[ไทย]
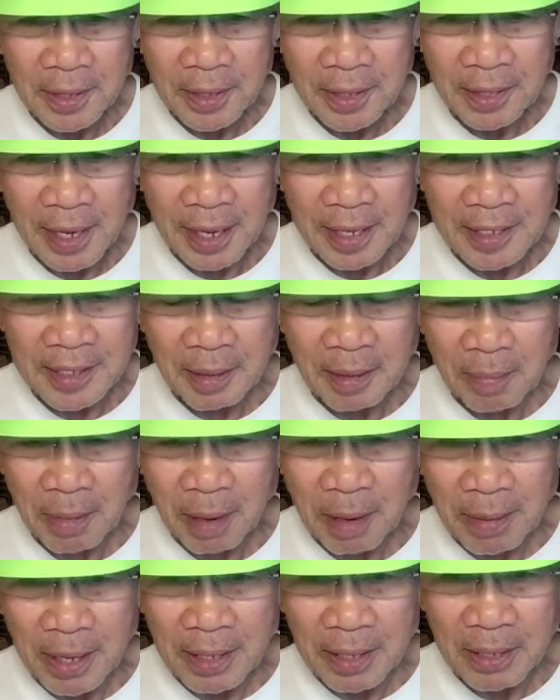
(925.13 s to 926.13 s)
ในสิบ
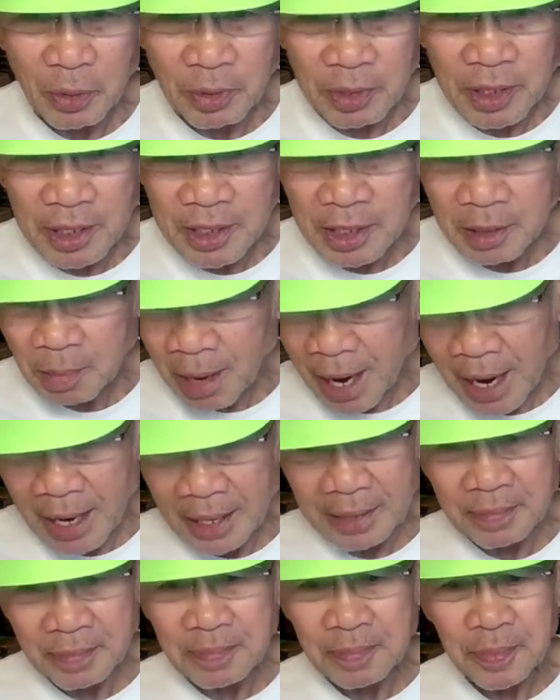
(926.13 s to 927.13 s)
อำเภอทุกเทศบาล
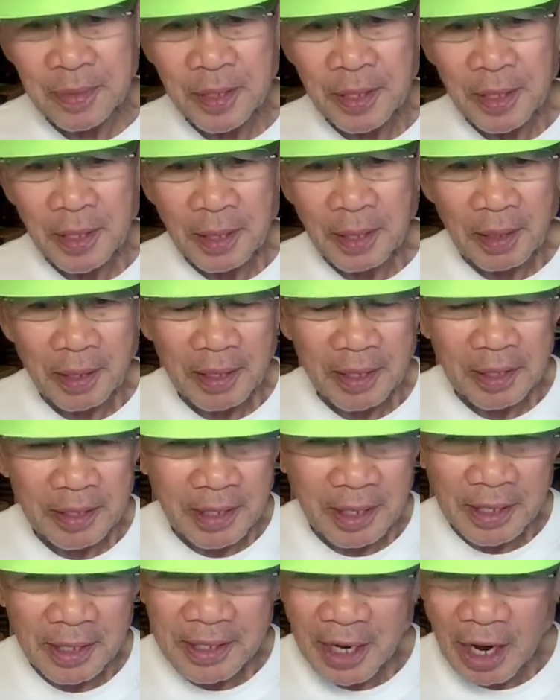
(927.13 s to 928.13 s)
เจ
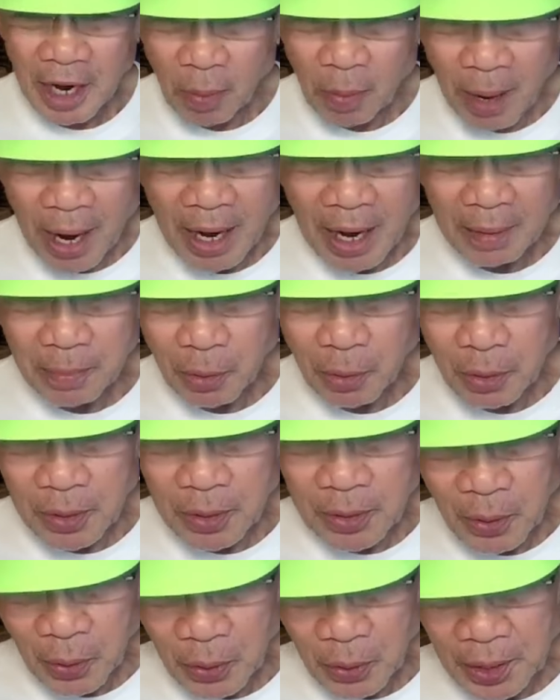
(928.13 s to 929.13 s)
อชาวบ้านพูด
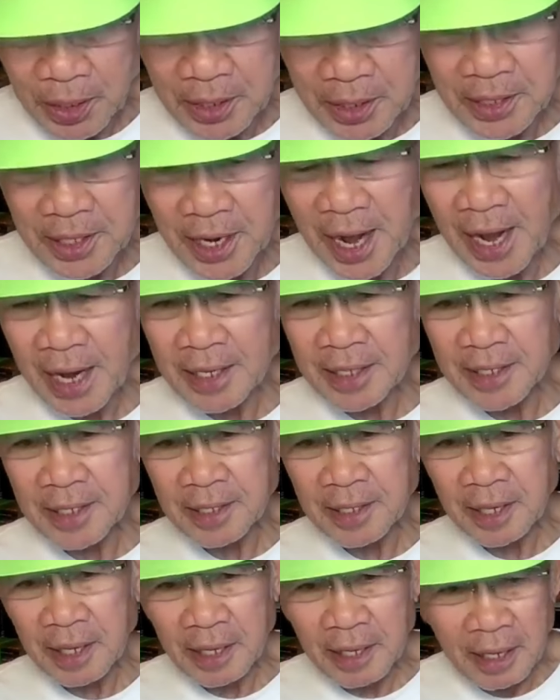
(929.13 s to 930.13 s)
คุยแจกส
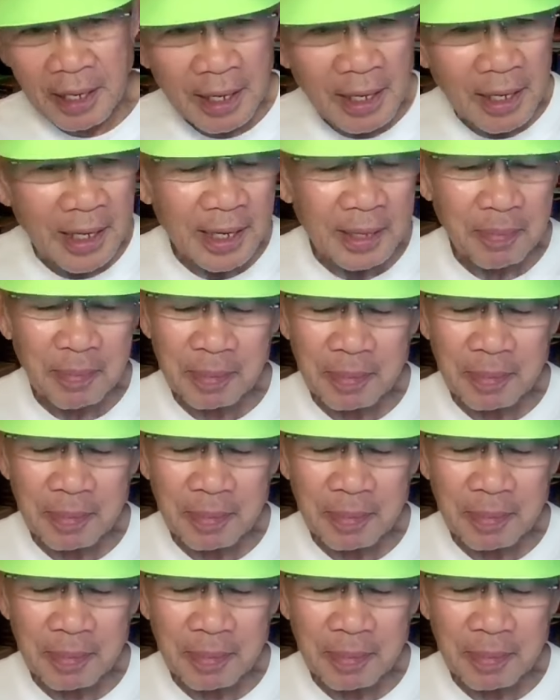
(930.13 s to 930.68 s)
ติกเกอร์อะไร